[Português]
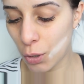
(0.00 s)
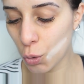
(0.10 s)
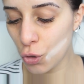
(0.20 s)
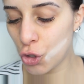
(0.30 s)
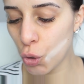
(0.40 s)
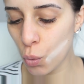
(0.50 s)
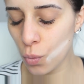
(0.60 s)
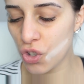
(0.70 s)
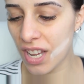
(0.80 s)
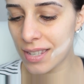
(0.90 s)
Então nude
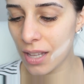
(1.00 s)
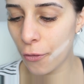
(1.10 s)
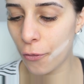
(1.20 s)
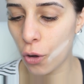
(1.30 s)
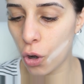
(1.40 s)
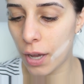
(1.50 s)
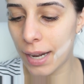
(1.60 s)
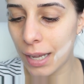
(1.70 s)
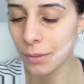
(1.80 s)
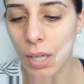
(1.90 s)
1 já está
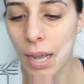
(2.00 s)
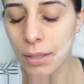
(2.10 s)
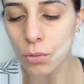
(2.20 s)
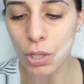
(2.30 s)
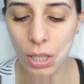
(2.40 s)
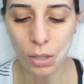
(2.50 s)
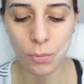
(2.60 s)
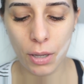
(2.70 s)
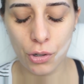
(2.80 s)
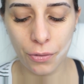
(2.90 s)
fora. Ai, tá um cheirinho
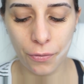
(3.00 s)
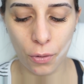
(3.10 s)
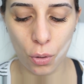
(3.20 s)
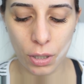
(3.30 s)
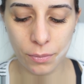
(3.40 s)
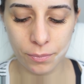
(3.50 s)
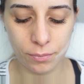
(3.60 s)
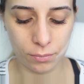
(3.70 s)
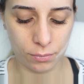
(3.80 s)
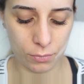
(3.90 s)
meio de flor.
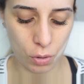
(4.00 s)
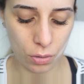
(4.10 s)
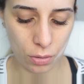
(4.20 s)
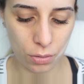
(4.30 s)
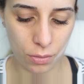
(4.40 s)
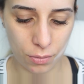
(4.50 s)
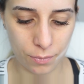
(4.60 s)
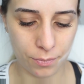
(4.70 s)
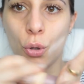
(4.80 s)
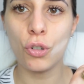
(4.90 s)
Gostoso.
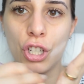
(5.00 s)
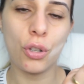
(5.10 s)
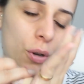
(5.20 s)
Nude